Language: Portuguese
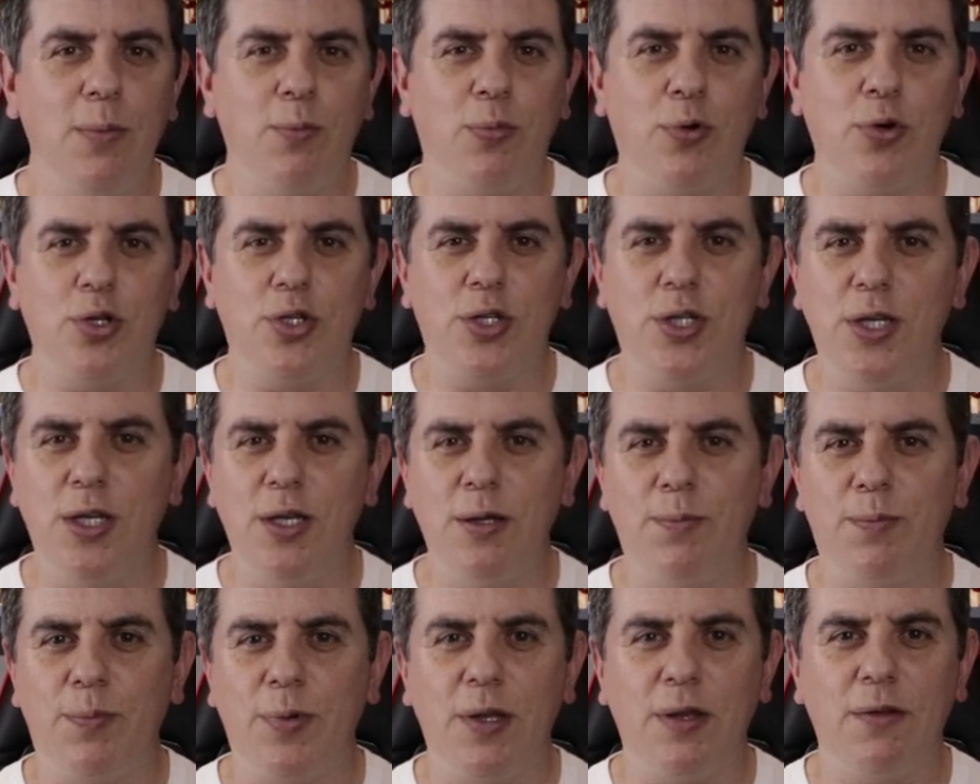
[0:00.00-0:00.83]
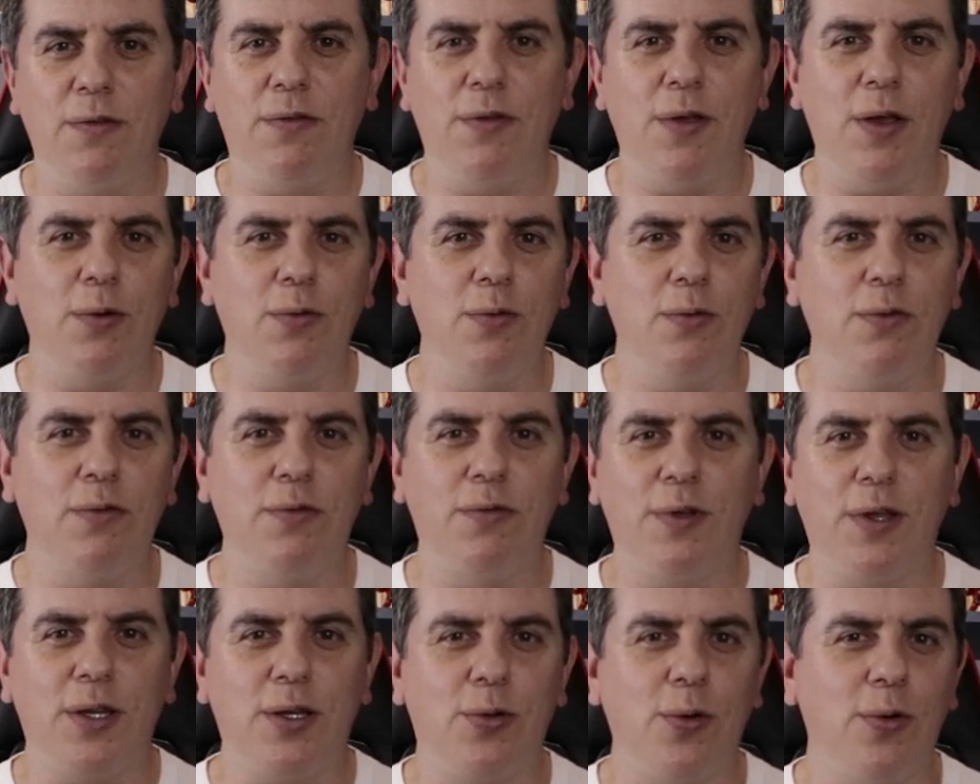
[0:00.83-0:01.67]
por chip, V1,
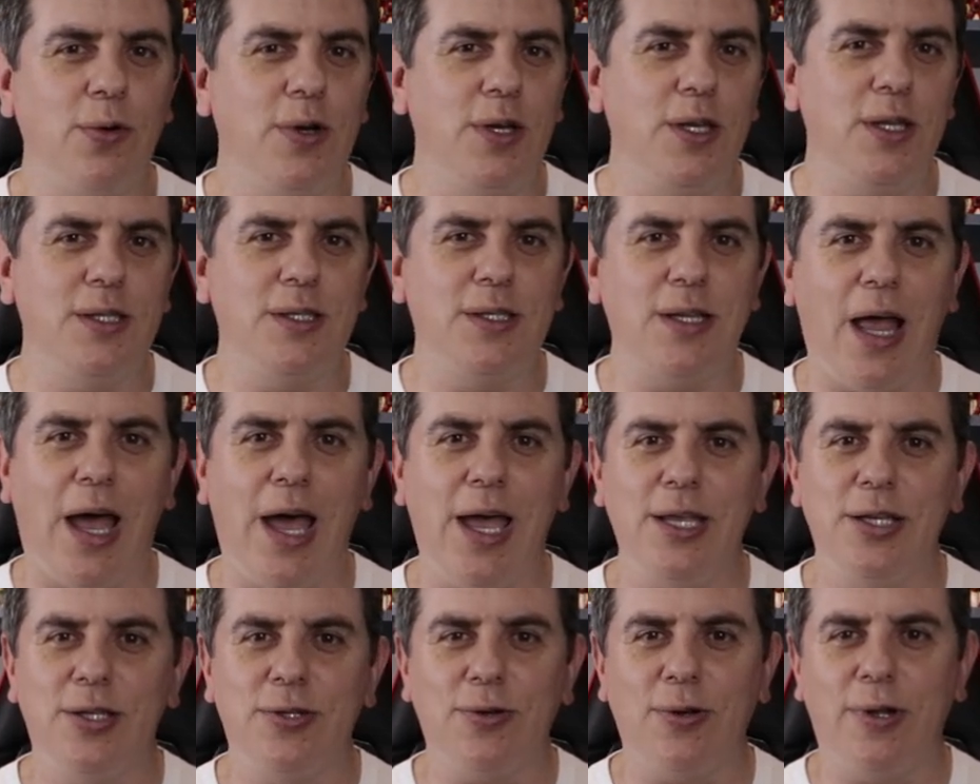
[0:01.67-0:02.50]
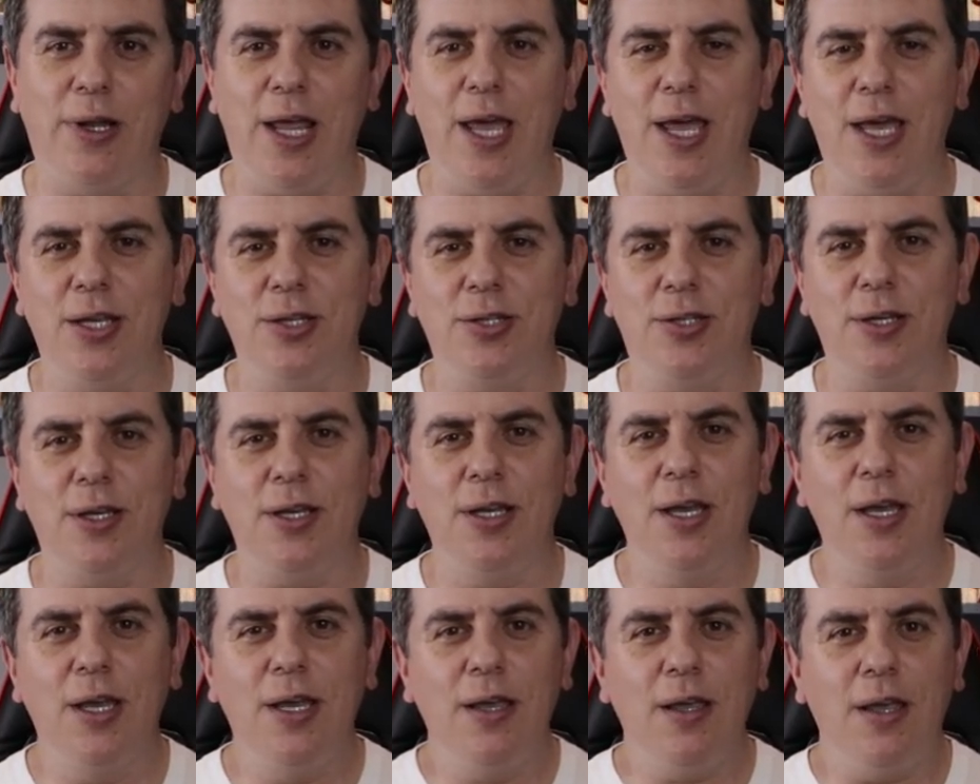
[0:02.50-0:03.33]
V2, Lite,
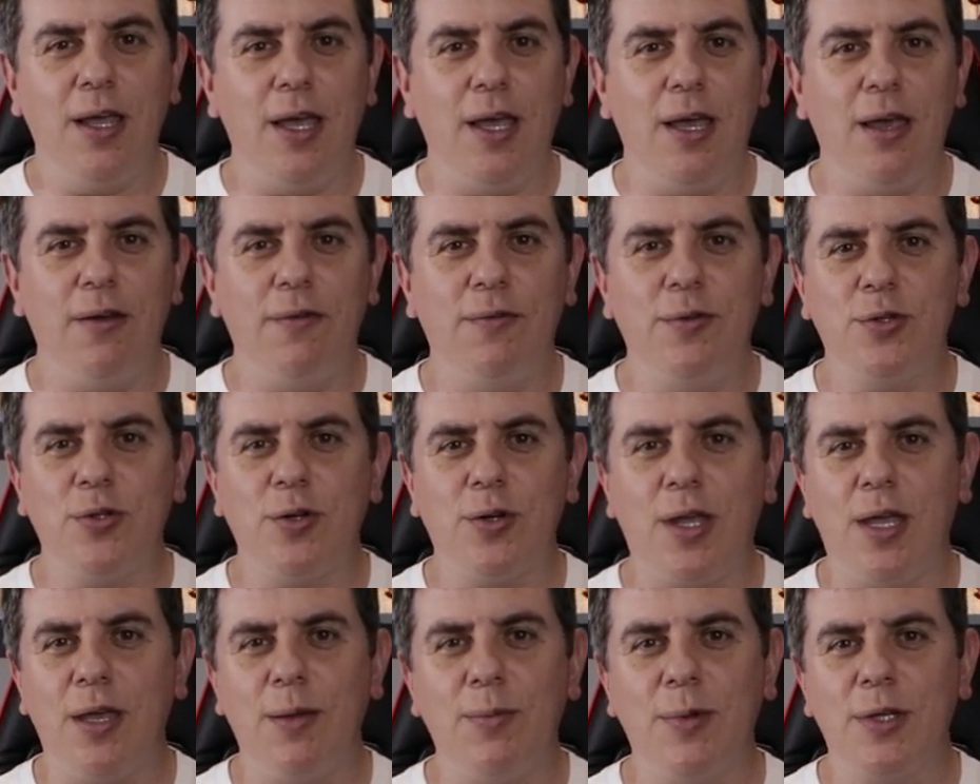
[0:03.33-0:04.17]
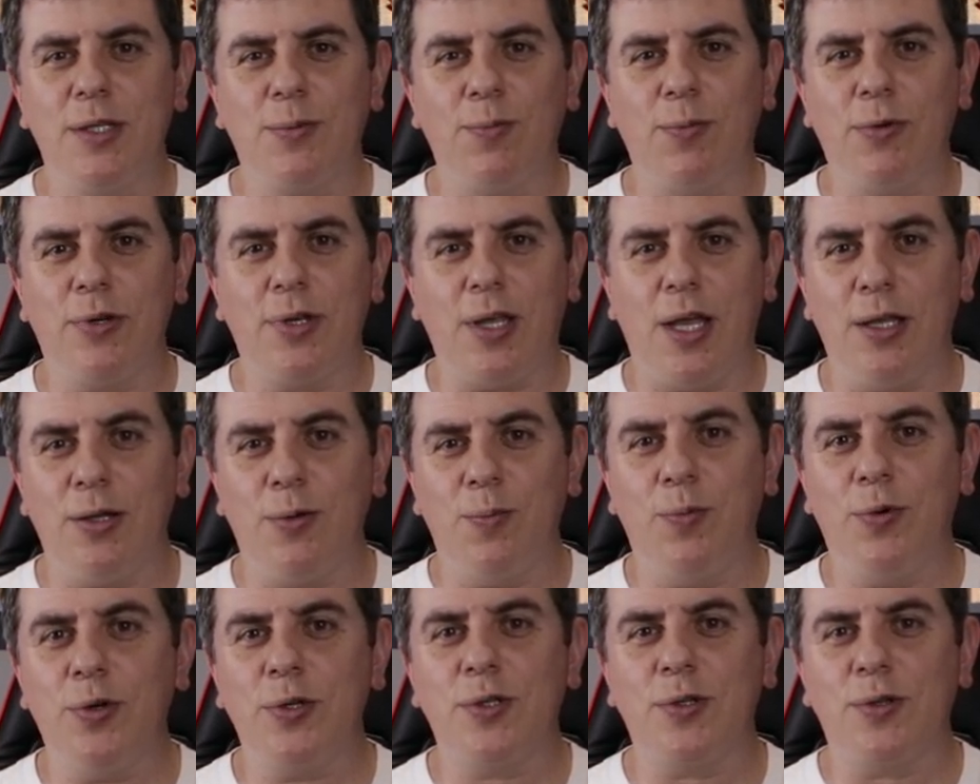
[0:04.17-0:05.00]
OLED, é, videogame desbloqueado
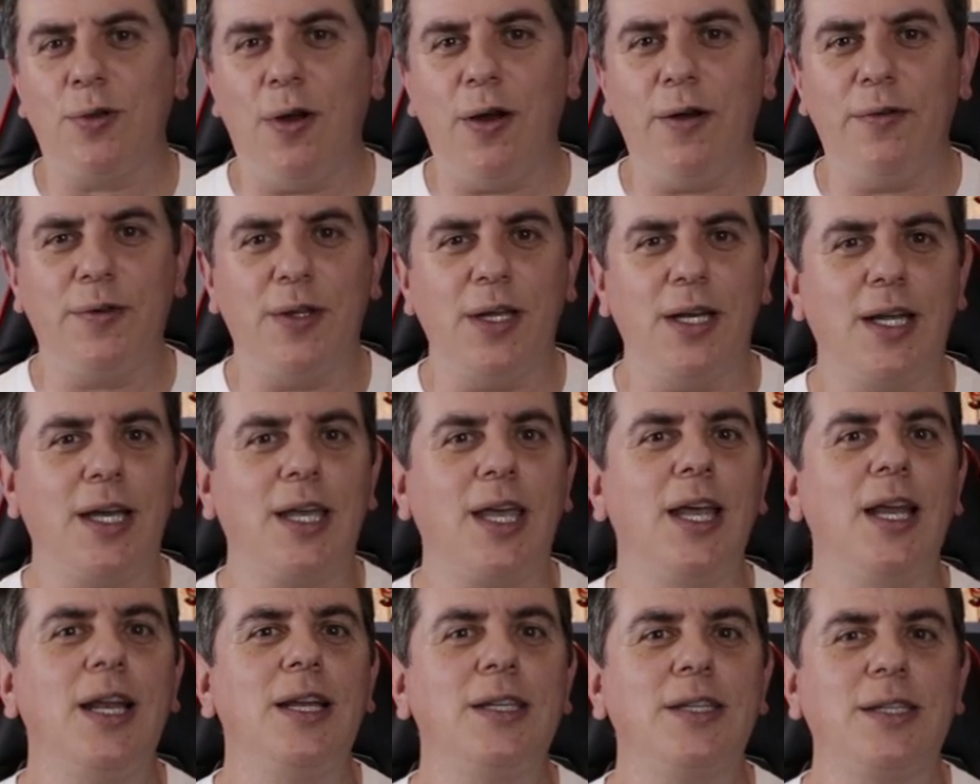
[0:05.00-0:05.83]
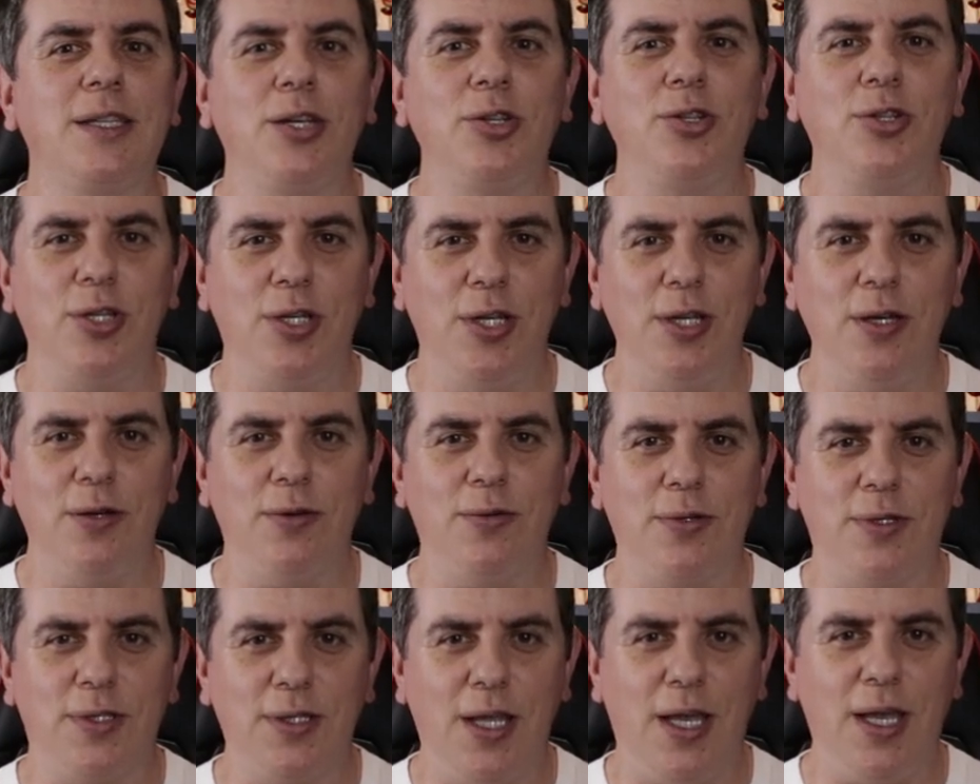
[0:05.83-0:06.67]
por software, aqueles
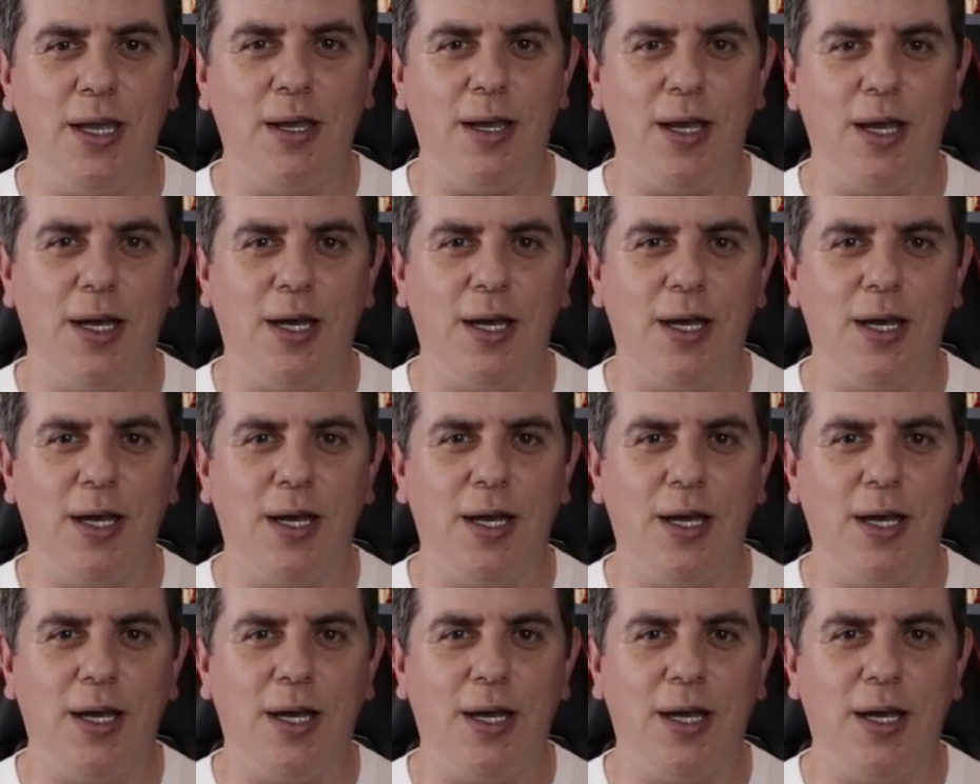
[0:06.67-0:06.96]
antigos, né?